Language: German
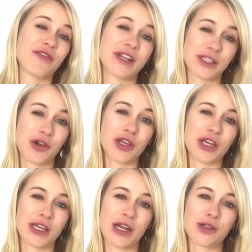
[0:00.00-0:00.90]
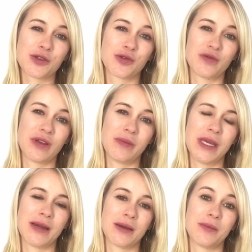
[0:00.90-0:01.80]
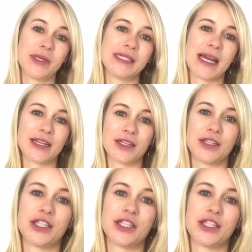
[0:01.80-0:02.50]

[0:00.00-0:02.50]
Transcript: gefällt sie euch genauso gut wie mir. Bis dann,